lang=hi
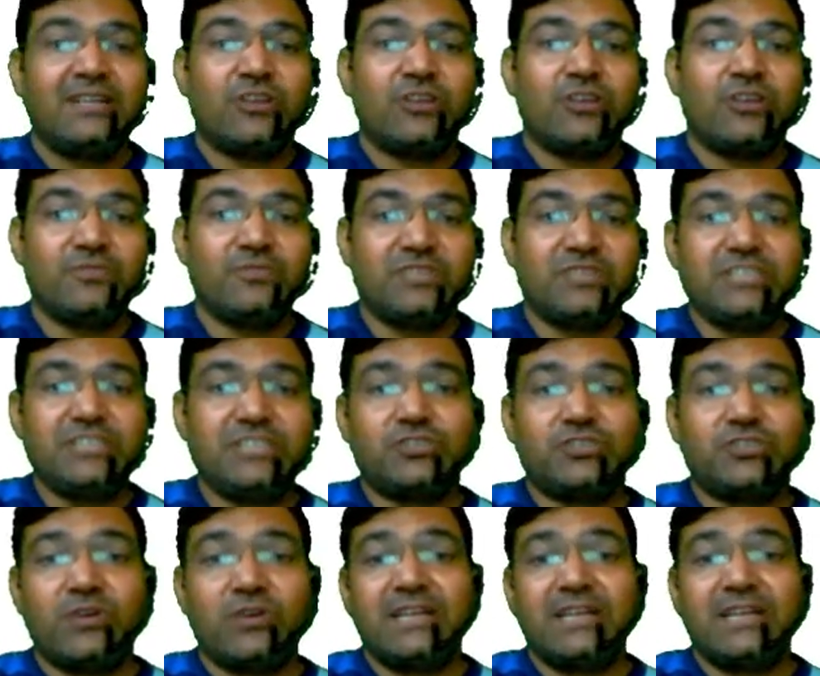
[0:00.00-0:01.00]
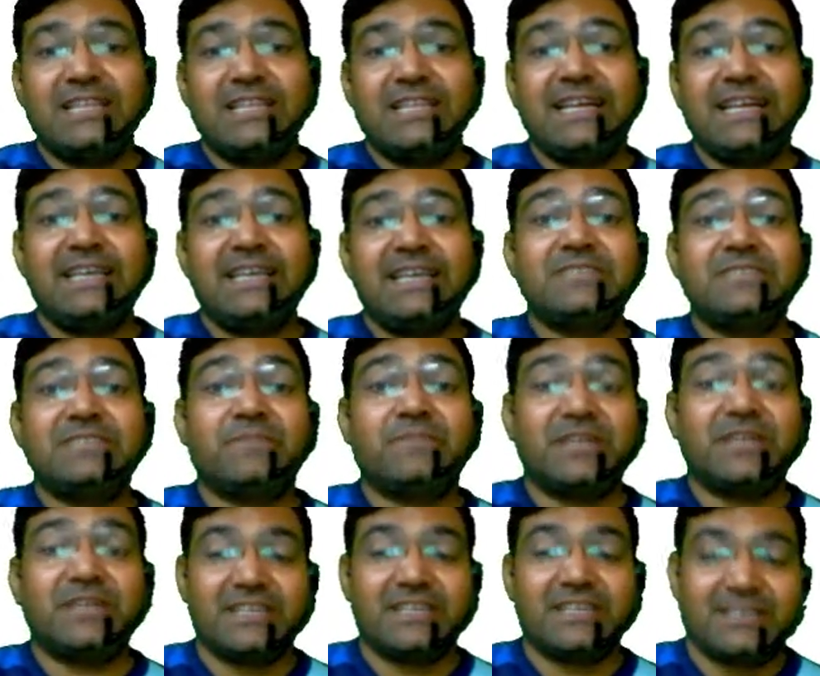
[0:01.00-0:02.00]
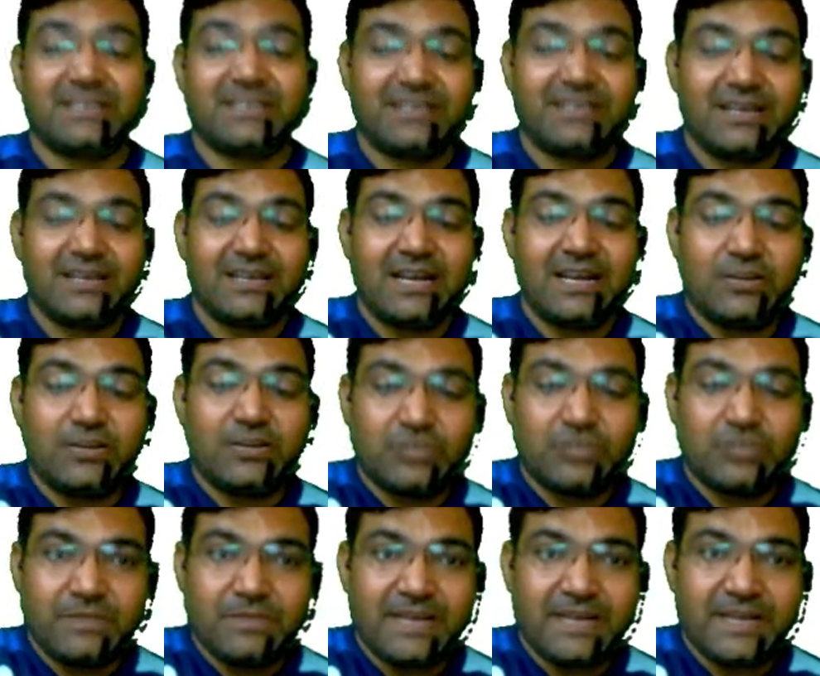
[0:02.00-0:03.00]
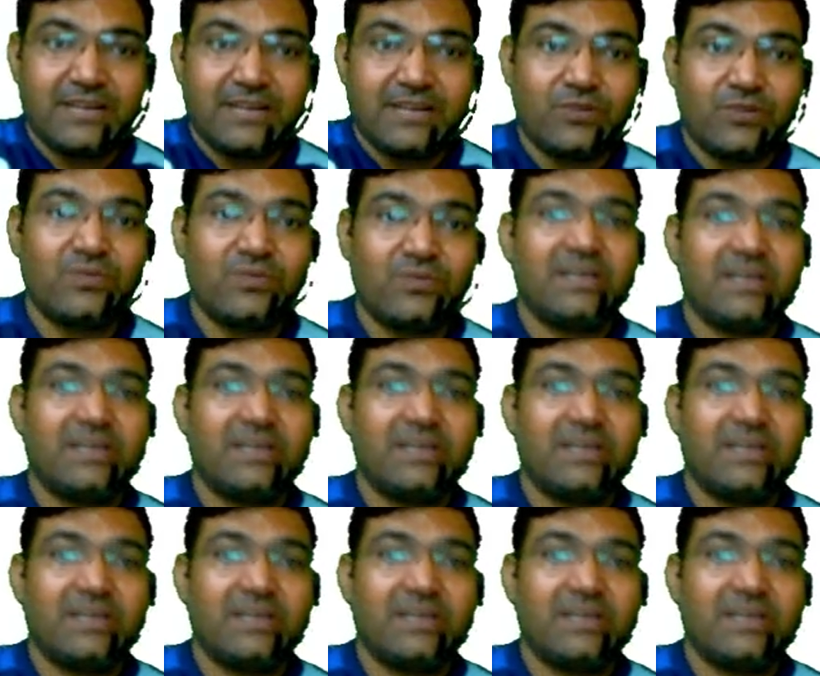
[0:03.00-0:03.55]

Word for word: थॉम्सन इज टॉलर देन हिज ब्रदर अगले क्वेश्चन पे आ जाओ